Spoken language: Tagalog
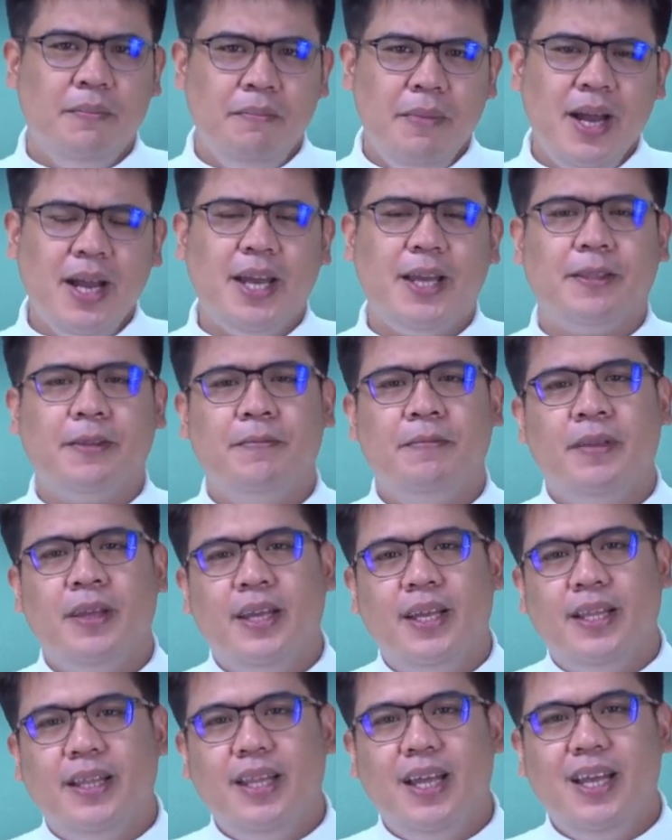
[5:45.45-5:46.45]
Bakit?
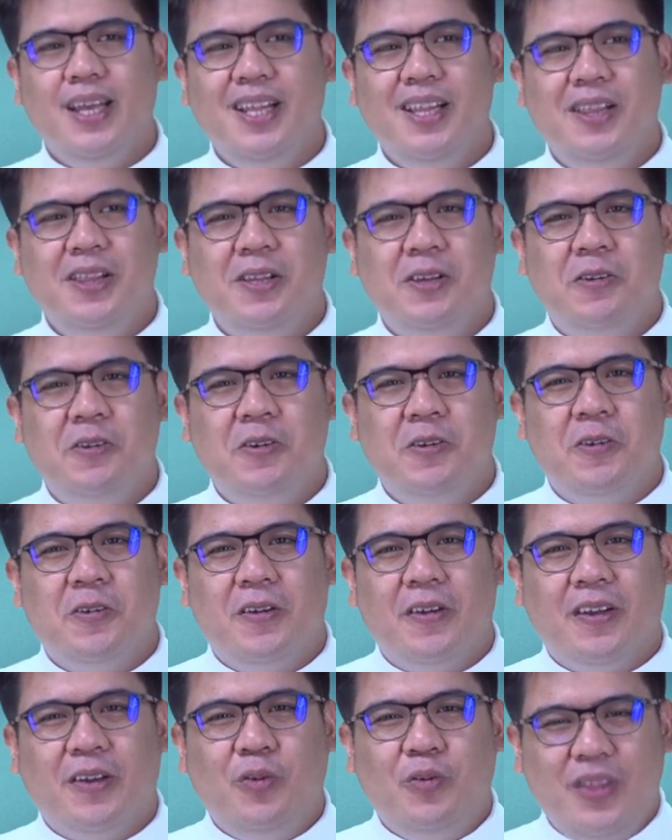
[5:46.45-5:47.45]
Dahil
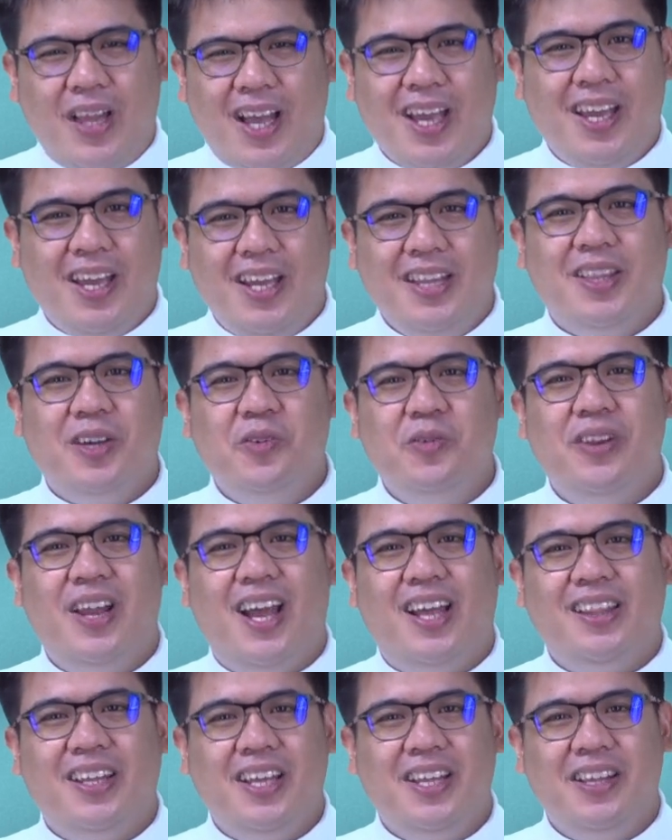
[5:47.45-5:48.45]
kung nakikita ho
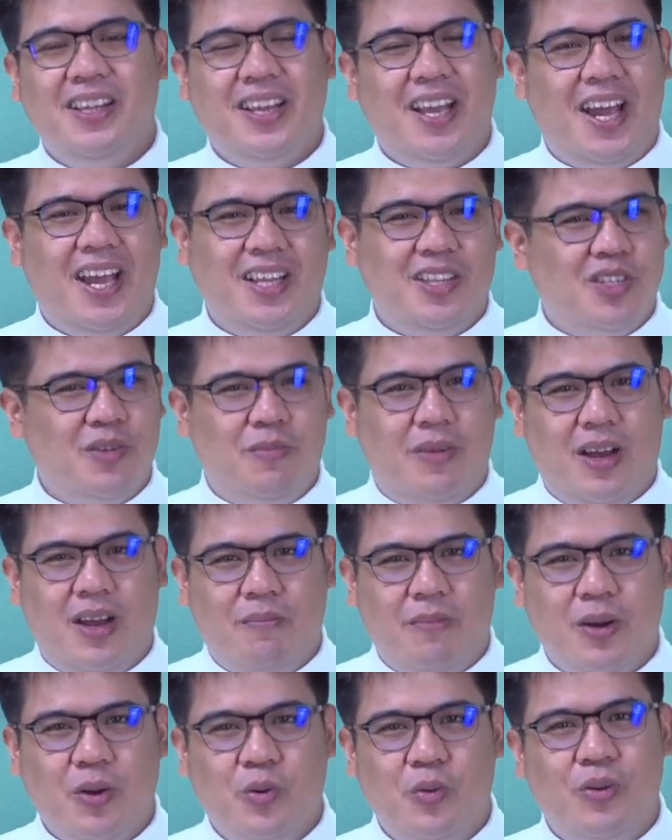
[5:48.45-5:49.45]
natin kahit sa mga
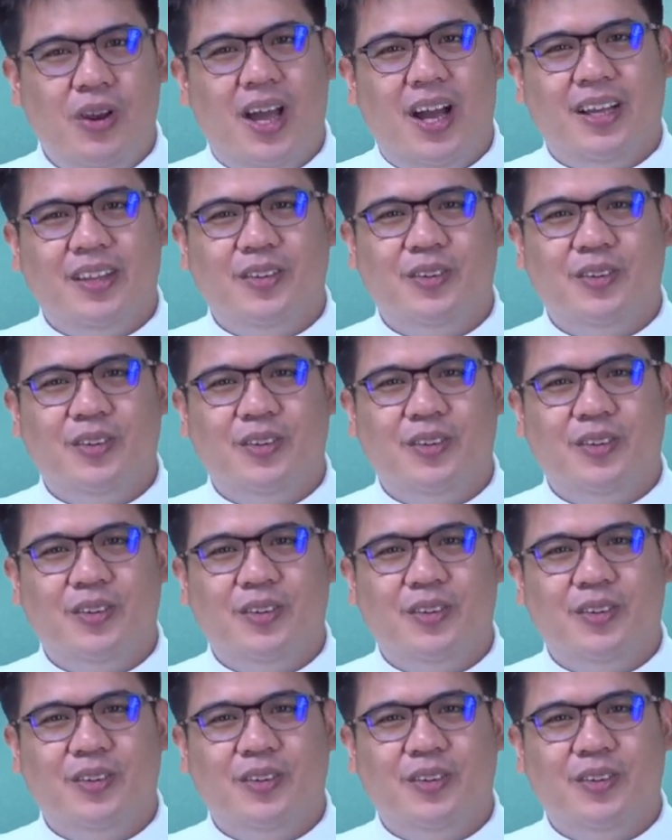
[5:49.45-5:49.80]
magulang,